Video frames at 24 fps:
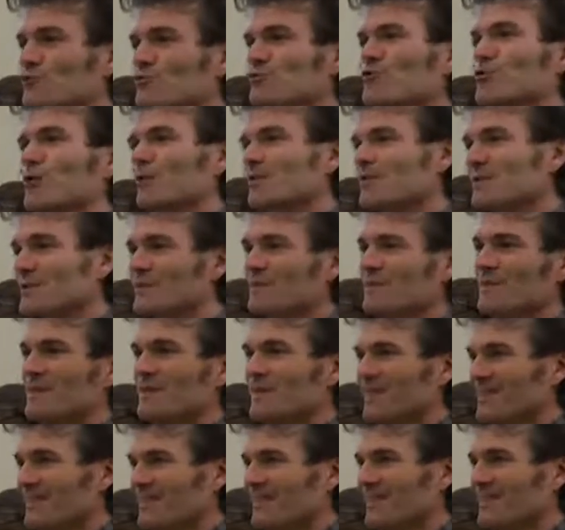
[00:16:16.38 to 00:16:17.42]

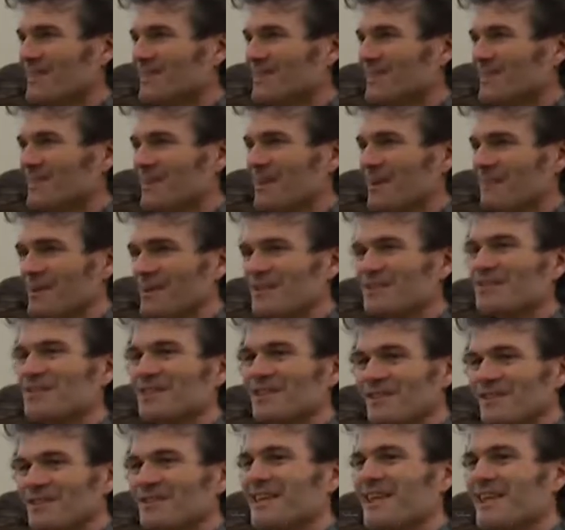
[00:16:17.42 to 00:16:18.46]
surestimer euh, ses
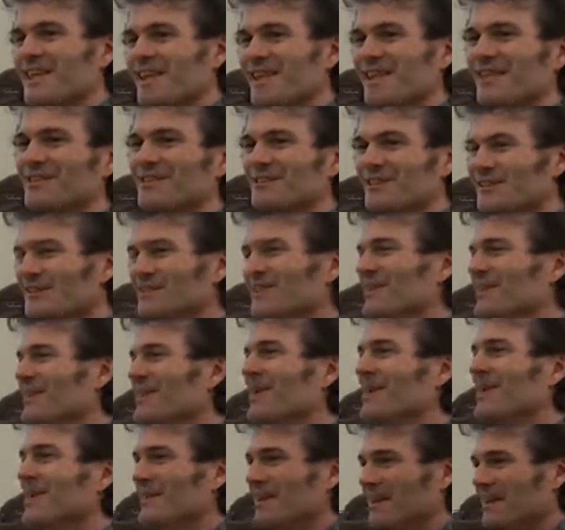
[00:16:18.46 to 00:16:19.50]
capacités de gain,
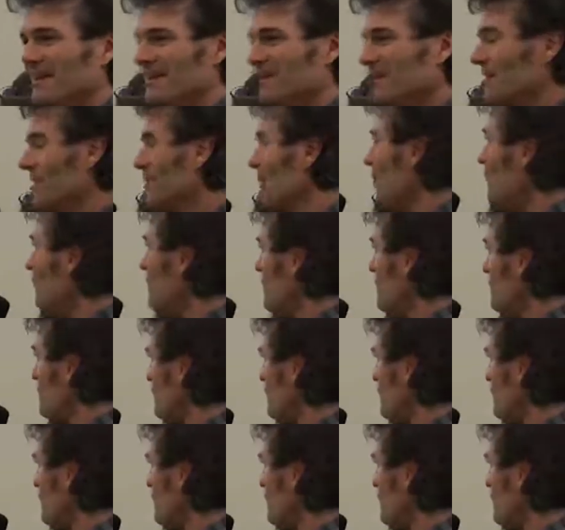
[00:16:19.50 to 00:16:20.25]
euh, des trucs comme